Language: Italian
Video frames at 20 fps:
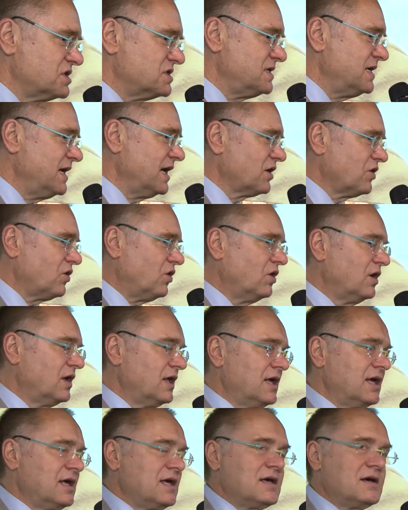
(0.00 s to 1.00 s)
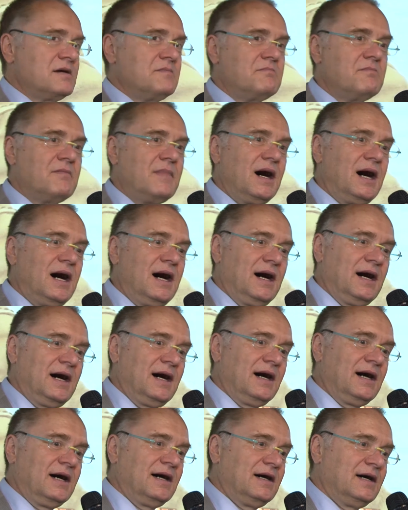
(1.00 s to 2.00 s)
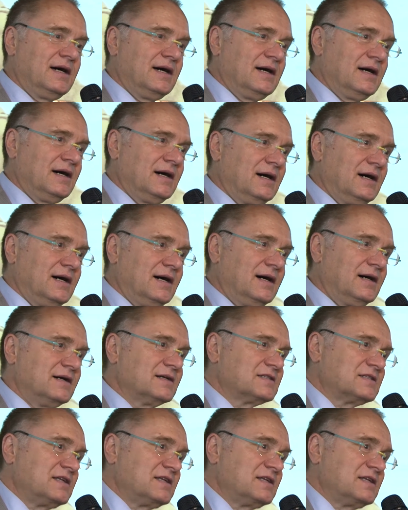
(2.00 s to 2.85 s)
siano ma eh,